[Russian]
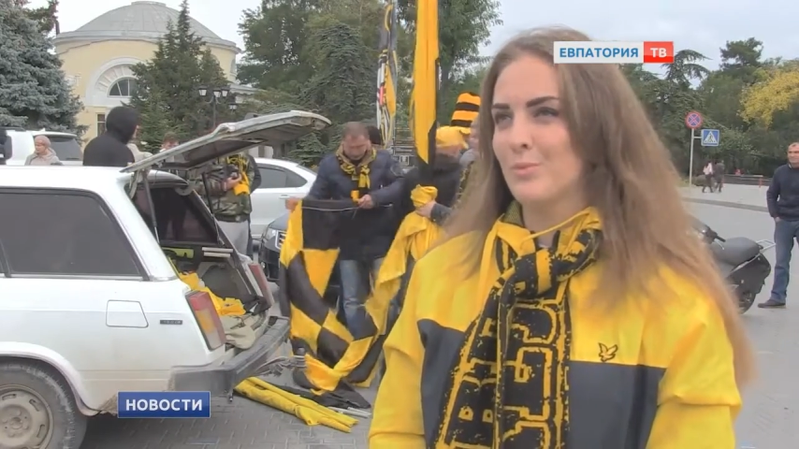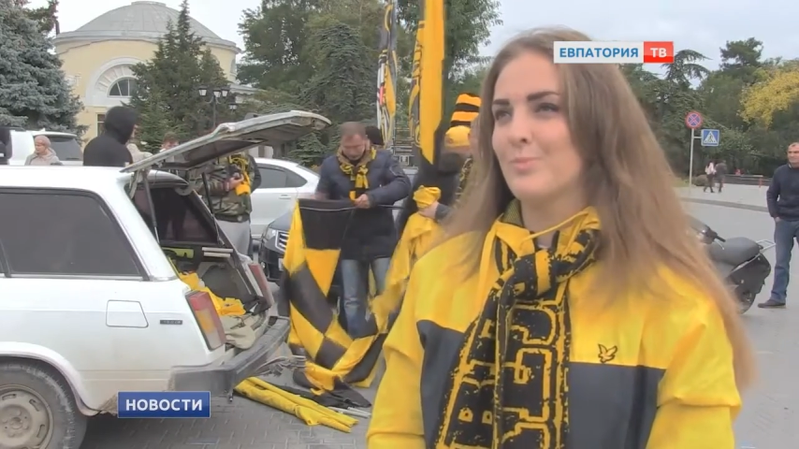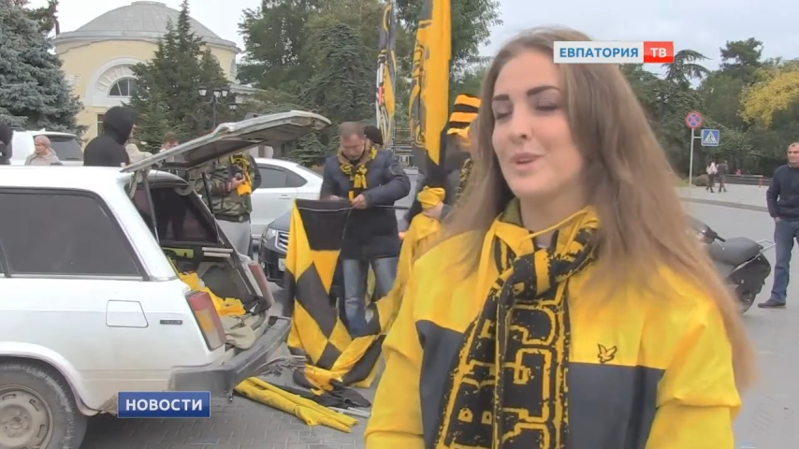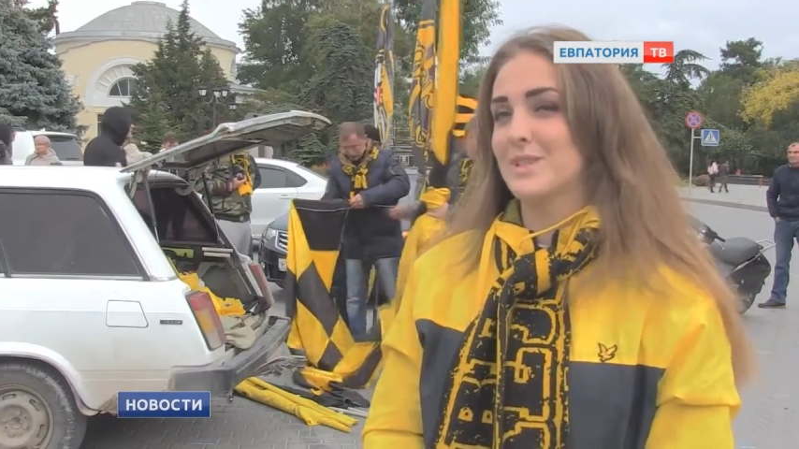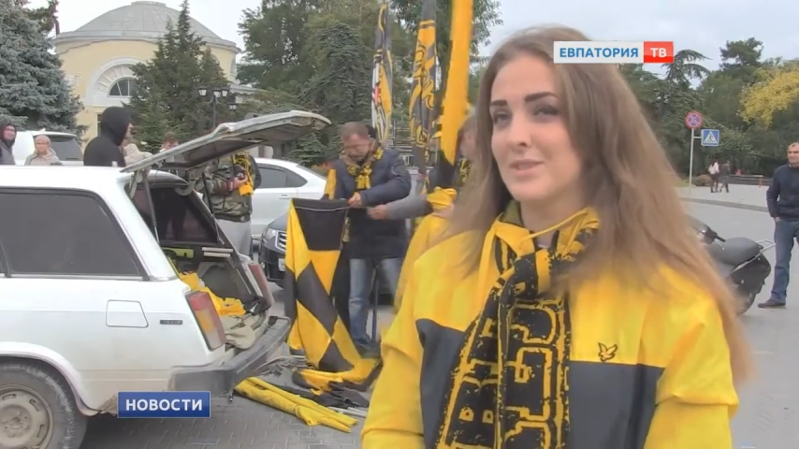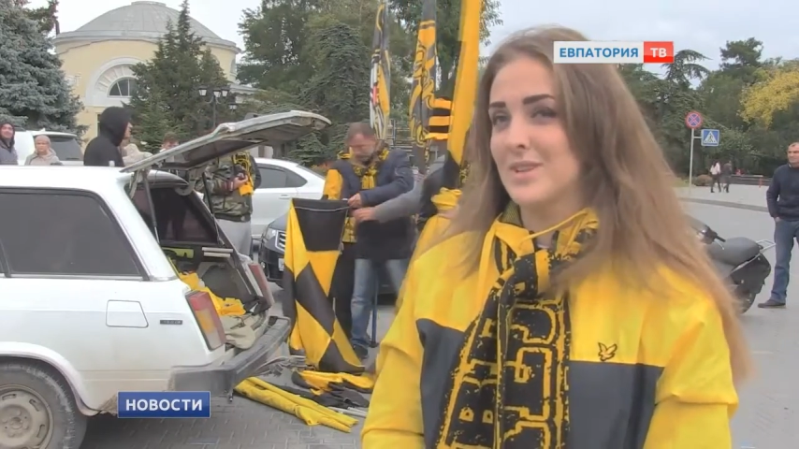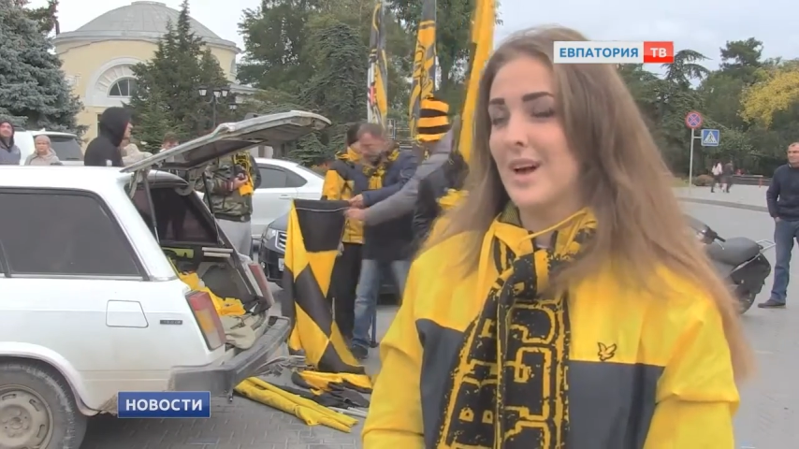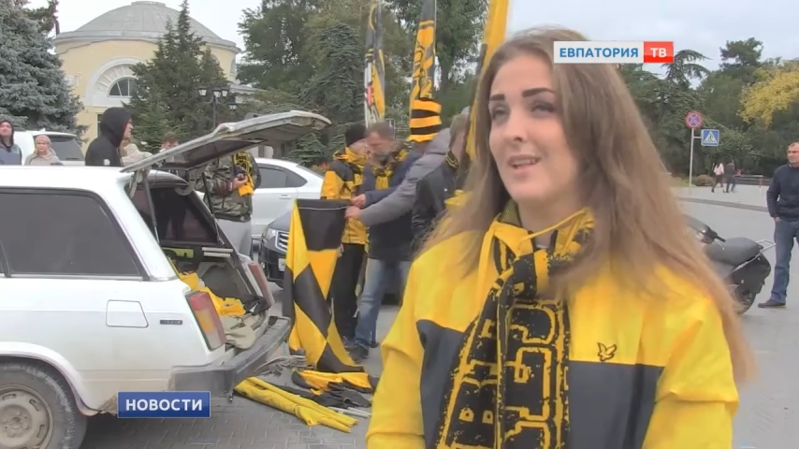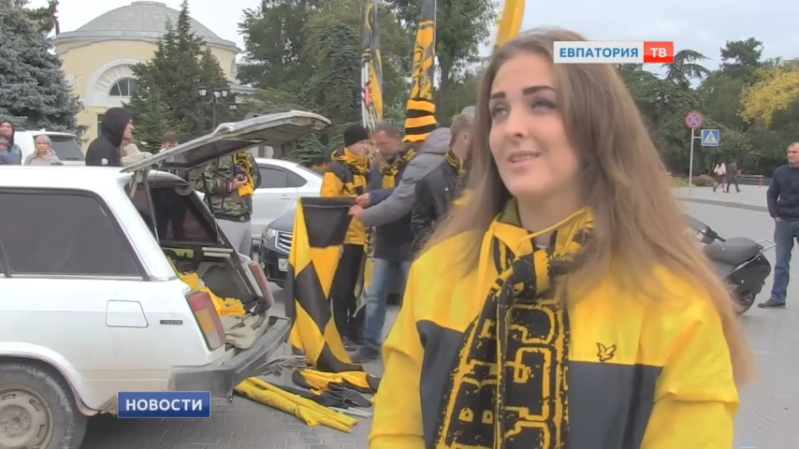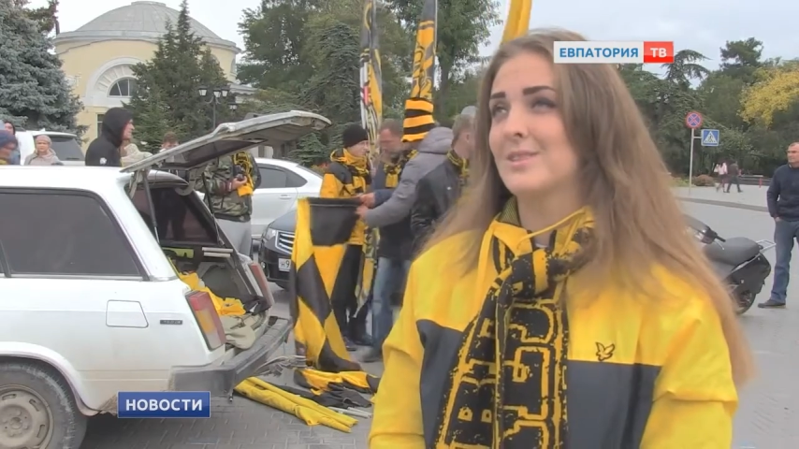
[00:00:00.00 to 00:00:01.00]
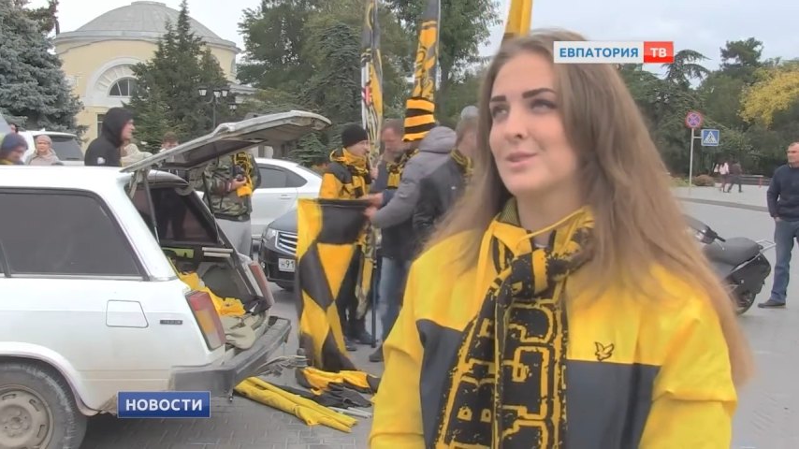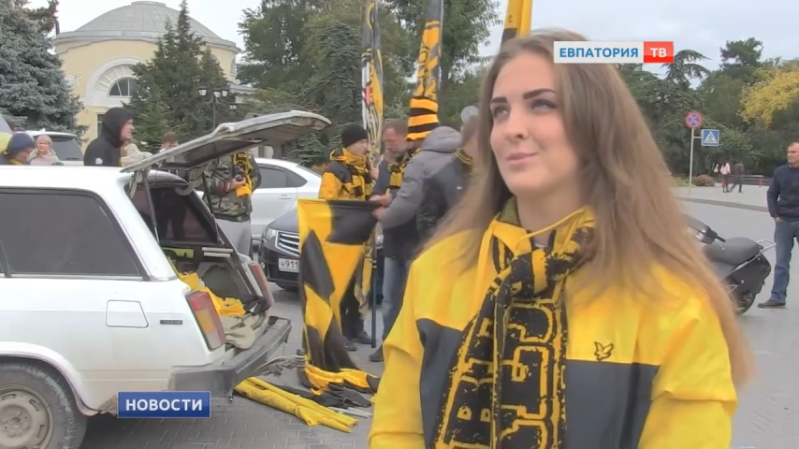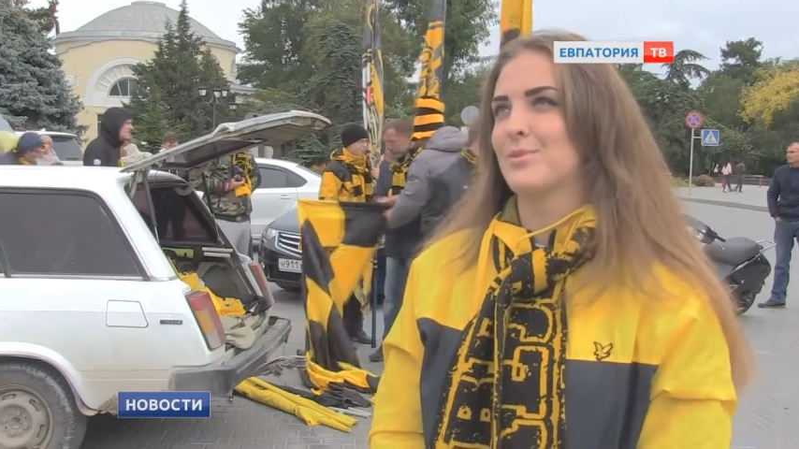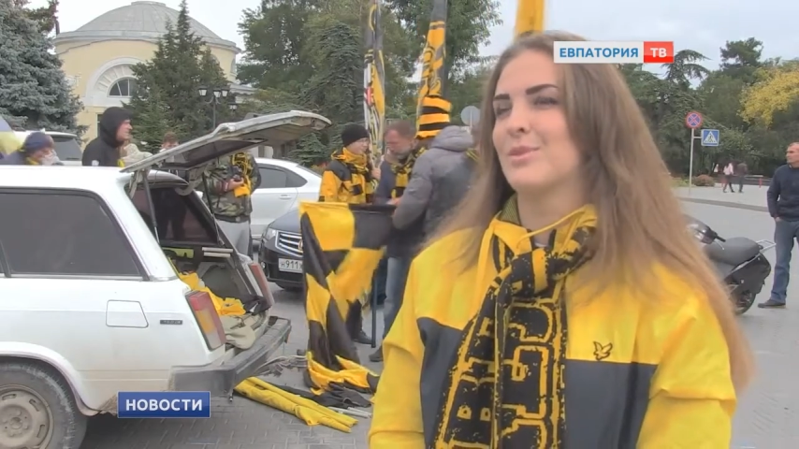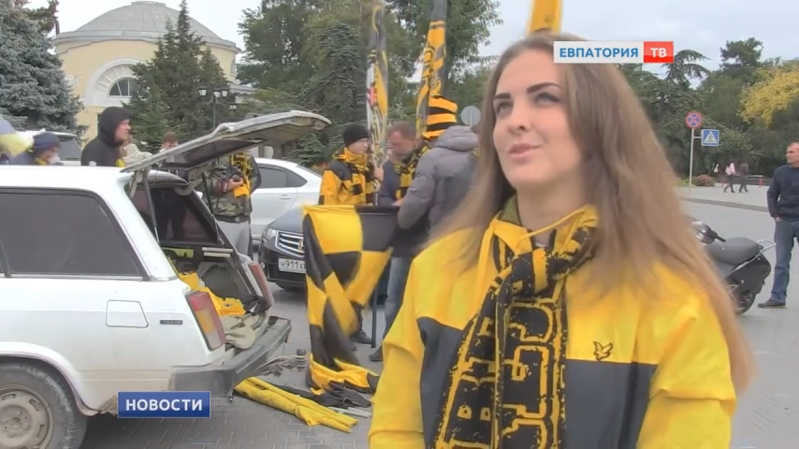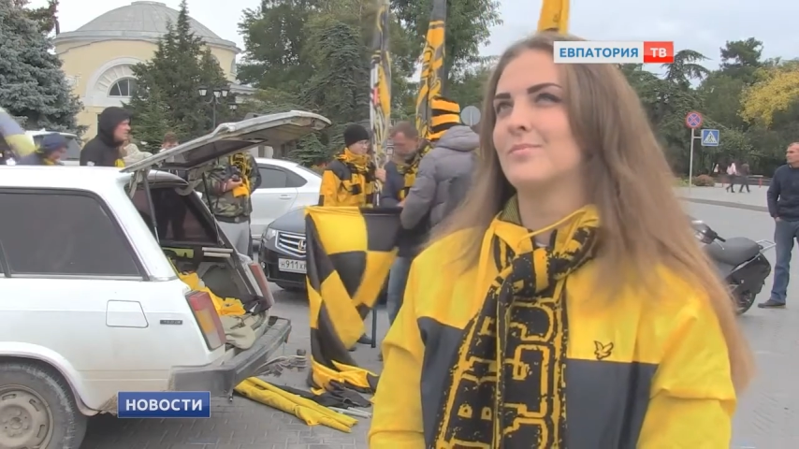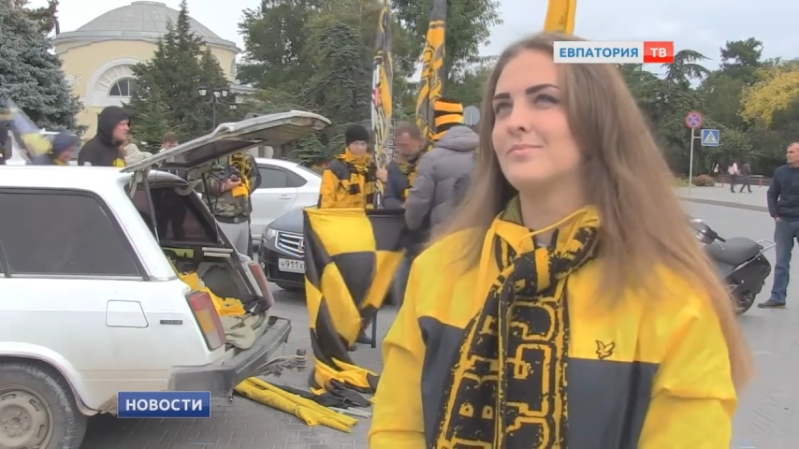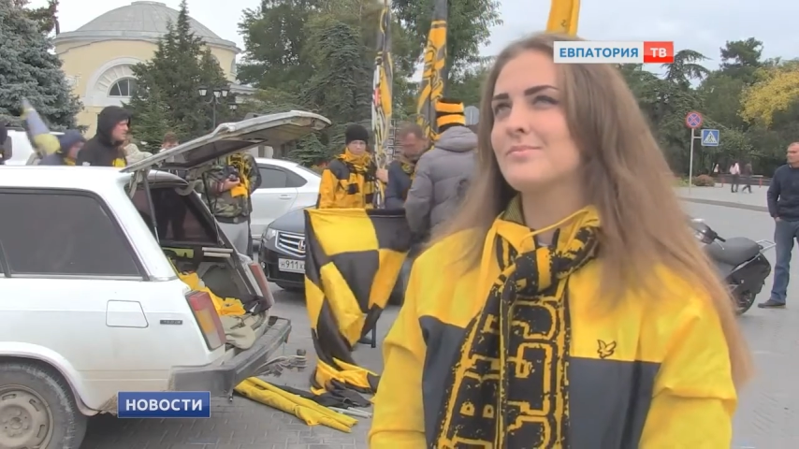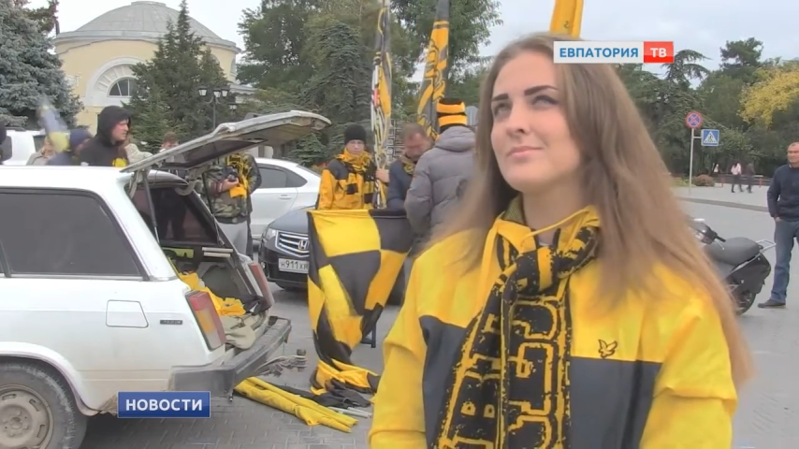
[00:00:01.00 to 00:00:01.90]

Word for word: ну, процветал, чтобы он